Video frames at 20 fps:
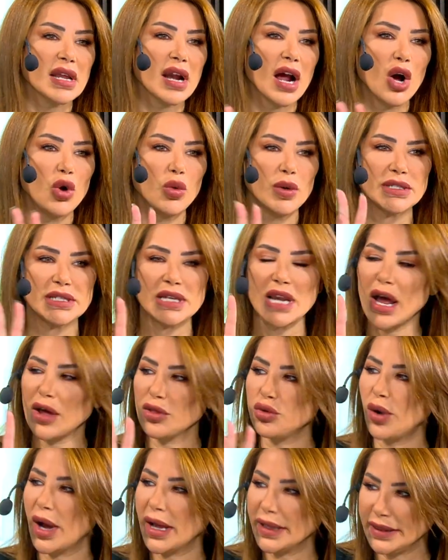صراحه هو سلاح
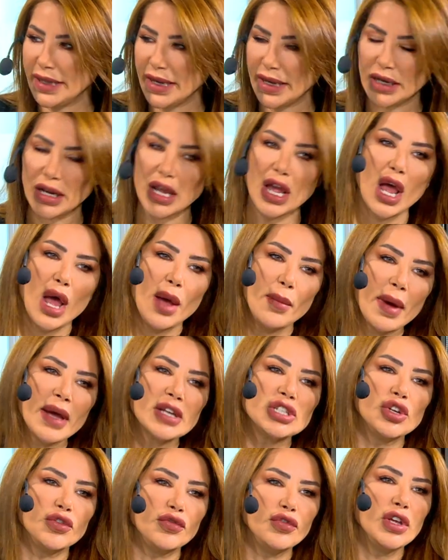ذو حدين طبعا طبعا
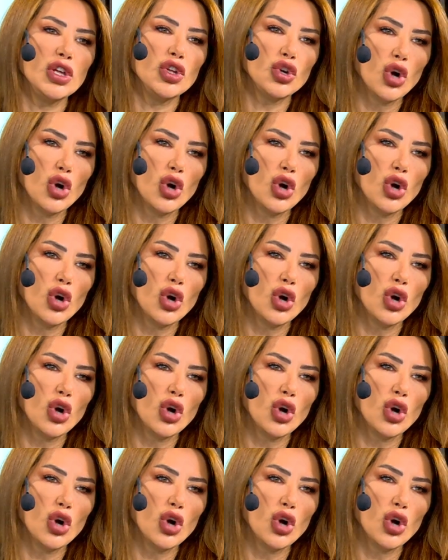ماشي في